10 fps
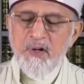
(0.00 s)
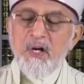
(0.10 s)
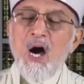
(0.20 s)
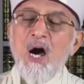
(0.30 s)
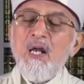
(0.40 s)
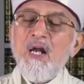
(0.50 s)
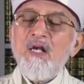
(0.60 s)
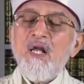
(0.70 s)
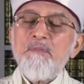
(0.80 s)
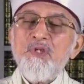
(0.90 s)
फ़काल
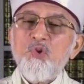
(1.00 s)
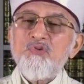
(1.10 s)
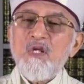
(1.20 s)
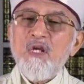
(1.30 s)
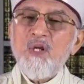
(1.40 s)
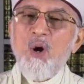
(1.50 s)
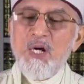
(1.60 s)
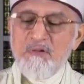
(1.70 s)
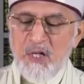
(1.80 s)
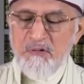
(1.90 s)
नबी
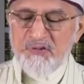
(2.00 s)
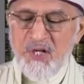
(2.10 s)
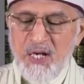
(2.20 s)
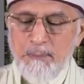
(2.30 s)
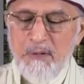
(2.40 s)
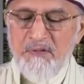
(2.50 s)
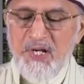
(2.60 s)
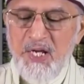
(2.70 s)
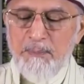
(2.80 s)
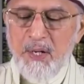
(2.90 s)
सल्ला
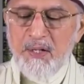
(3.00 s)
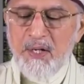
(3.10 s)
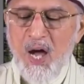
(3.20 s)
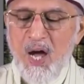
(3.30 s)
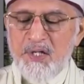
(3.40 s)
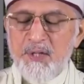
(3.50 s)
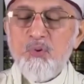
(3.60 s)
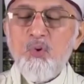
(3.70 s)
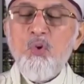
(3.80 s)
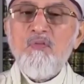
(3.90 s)
वन मर्रा के
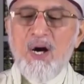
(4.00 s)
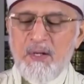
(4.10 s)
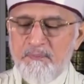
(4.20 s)
वो हुआ